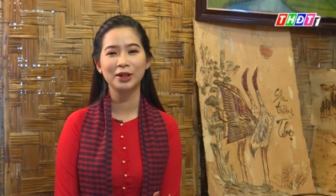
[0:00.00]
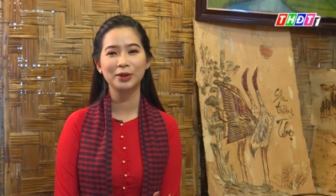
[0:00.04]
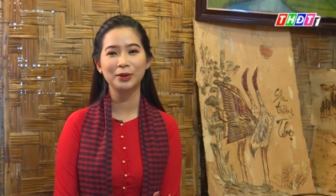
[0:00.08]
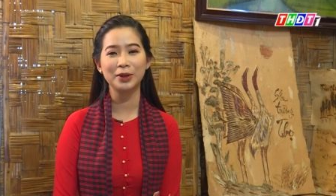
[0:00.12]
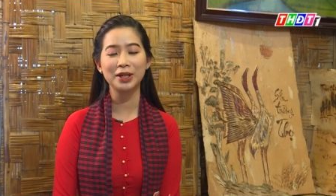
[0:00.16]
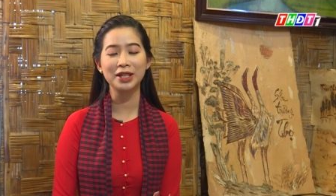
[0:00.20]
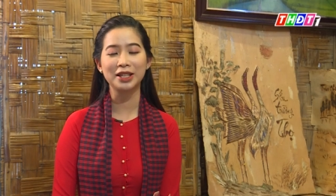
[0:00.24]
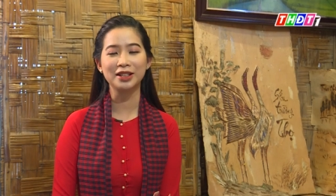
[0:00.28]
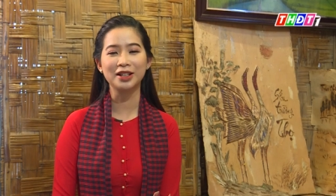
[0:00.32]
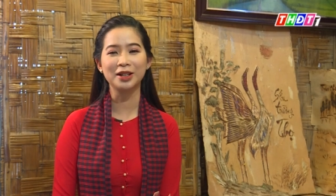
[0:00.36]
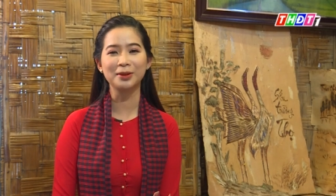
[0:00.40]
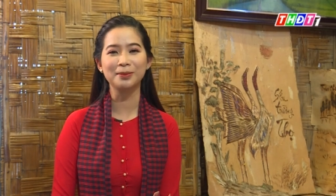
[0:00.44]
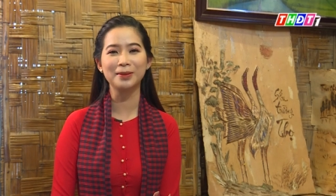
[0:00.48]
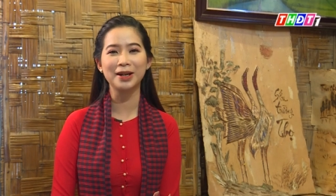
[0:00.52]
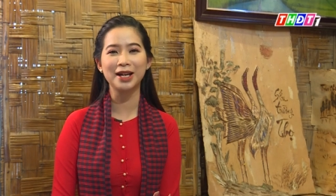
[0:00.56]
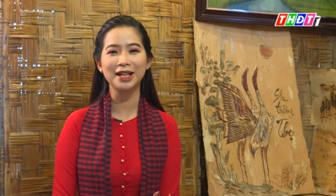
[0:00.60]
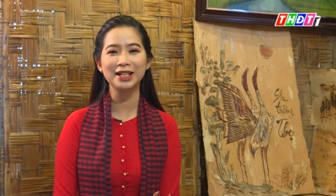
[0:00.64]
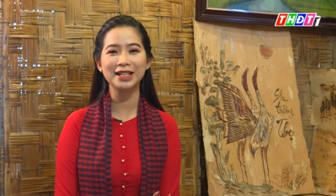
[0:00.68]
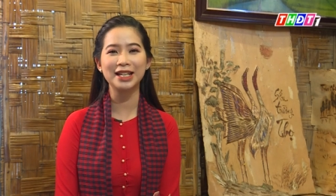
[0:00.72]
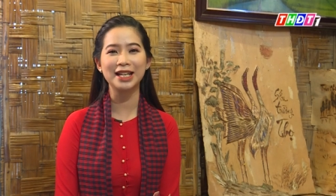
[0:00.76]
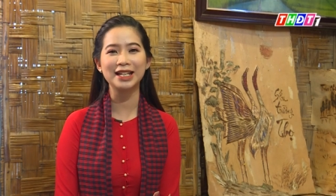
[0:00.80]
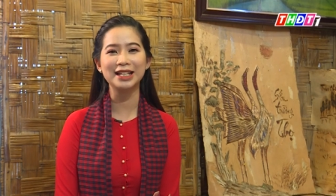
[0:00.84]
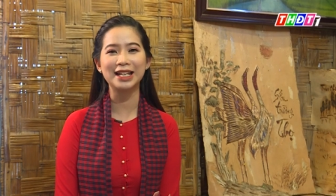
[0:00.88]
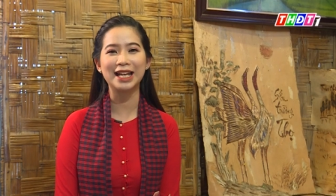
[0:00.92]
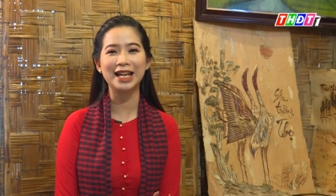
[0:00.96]
Quý vị thân
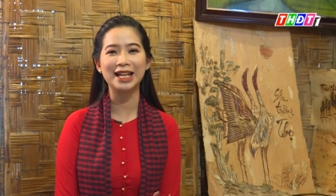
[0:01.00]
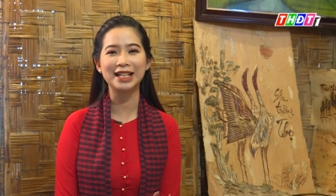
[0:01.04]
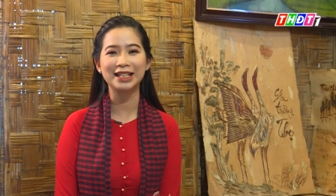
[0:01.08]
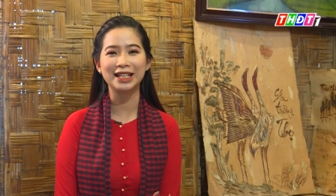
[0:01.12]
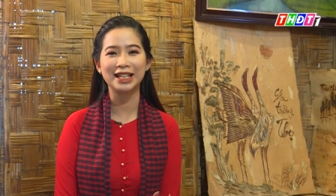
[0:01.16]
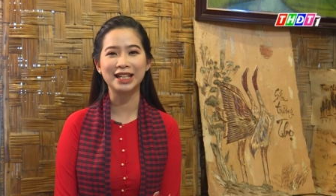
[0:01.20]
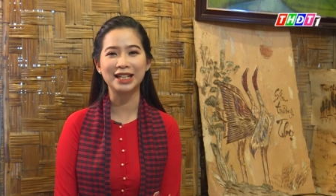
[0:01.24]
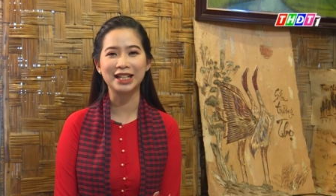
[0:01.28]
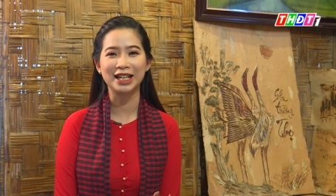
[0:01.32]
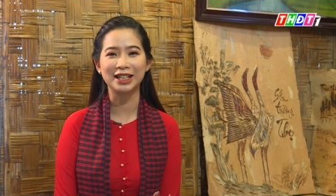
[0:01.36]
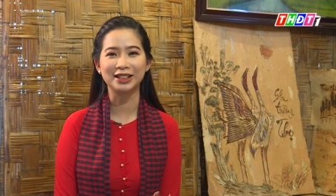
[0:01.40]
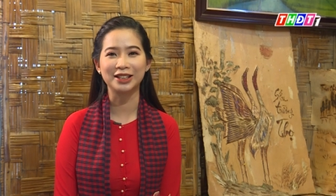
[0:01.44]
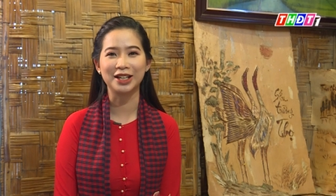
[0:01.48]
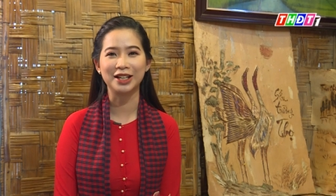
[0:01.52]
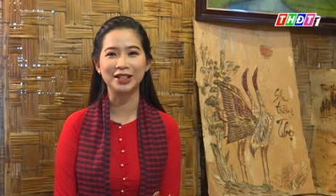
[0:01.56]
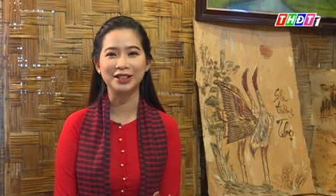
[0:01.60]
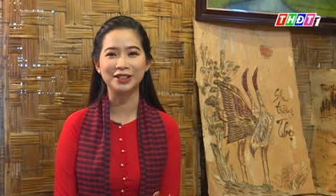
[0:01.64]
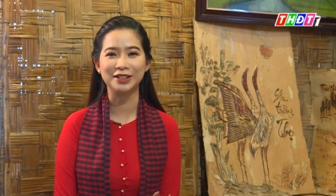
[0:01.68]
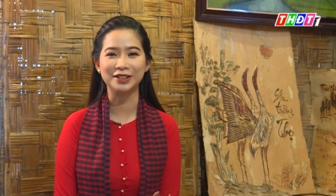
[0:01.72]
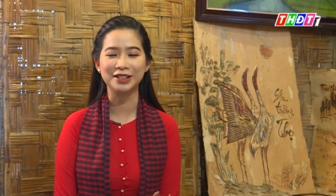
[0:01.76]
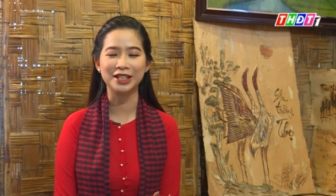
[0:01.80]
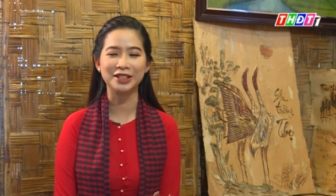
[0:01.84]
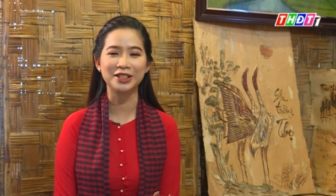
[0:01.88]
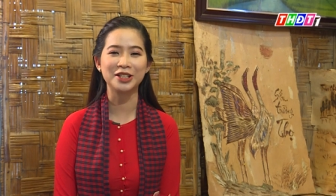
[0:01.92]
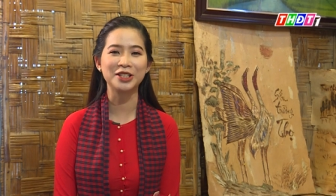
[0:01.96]
mến, đến đây thì thời
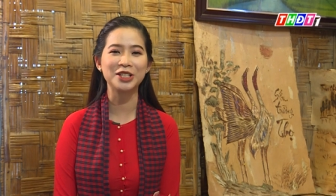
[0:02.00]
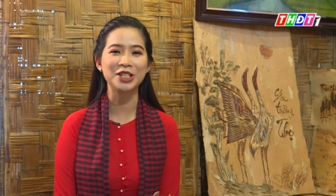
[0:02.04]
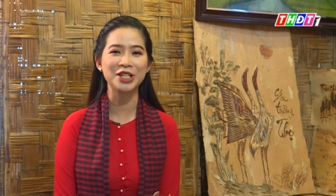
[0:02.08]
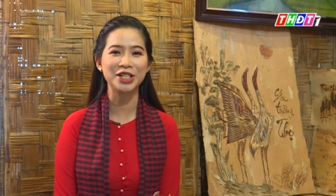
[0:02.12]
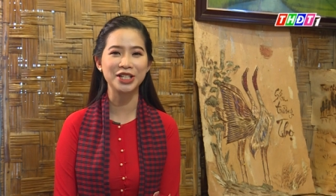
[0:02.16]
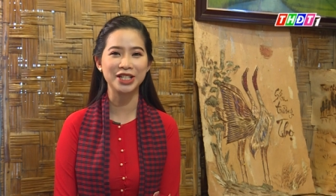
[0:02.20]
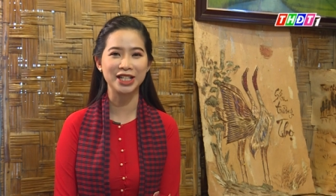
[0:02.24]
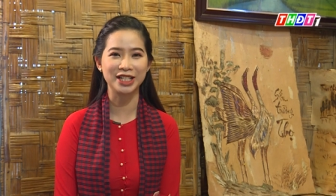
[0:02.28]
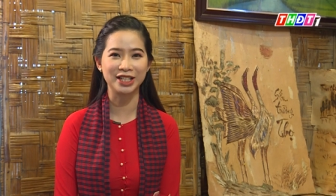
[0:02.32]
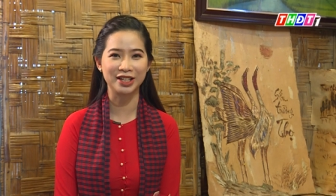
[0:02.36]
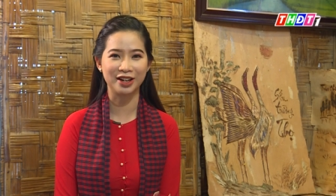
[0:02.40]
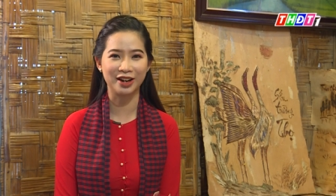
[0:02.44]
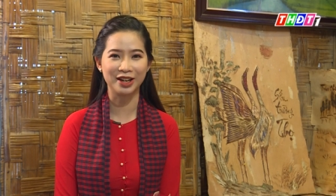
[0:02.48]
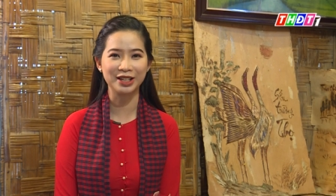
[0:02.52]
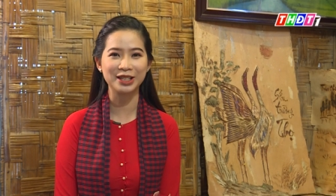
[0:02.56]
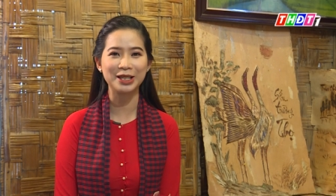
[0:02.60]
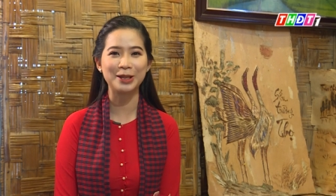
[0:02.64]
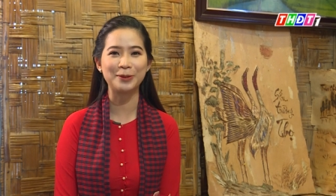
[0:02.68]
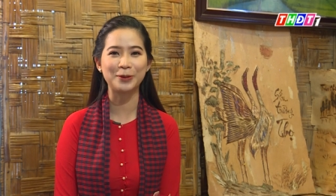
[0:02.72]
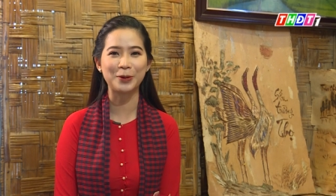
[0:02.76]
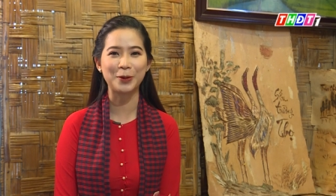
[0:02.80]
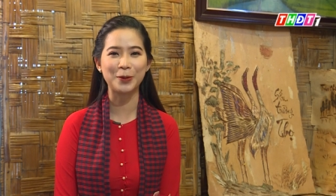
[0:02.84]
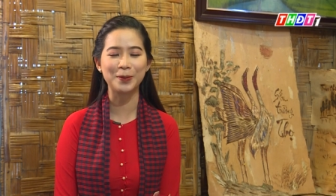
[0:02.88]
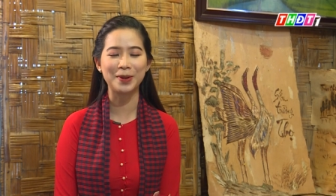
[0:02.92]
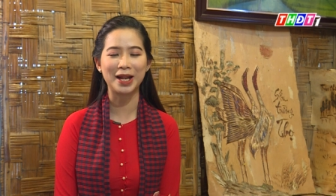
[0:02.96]
lượng dành cho chương trình Khởi
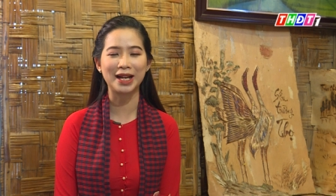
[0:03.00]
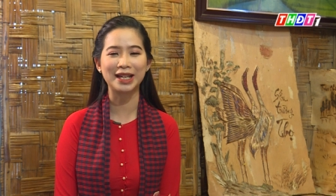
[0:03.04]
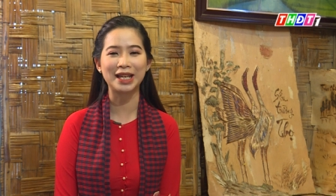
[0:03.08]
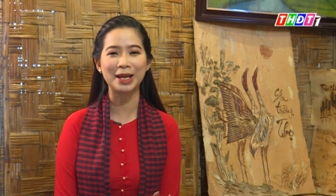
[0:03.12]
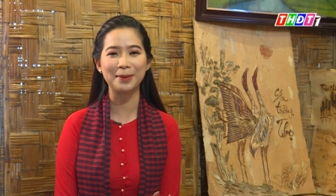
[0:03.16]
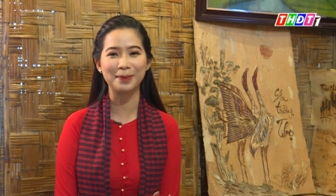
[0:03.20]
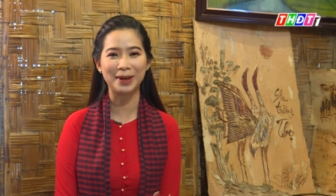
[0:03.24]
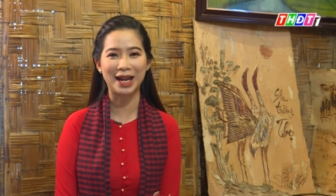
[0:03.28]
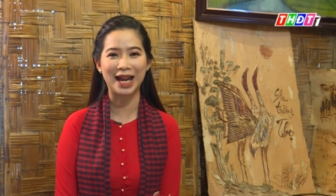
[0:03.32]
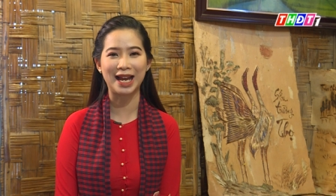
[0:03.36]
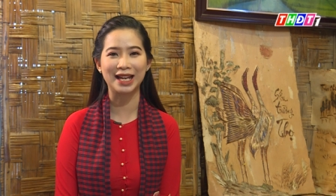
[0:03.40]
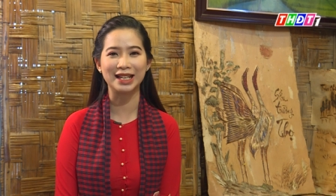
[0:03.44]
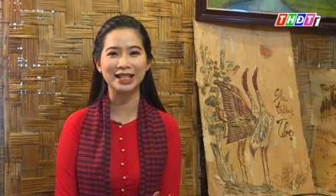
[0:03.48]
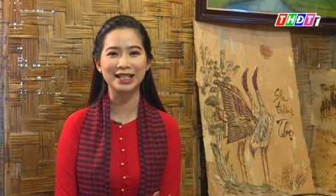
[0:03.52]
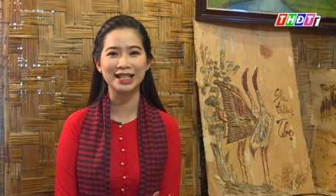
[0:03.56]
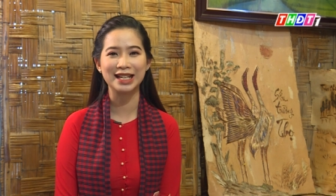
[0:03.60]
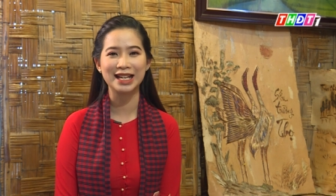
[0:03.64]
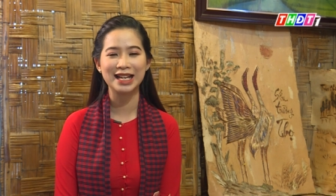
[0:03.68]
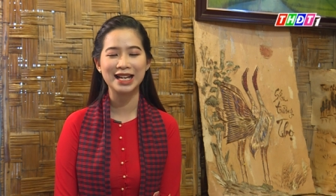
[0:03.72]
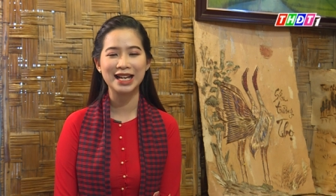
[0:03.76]
nghiệp cũng đã khép lại.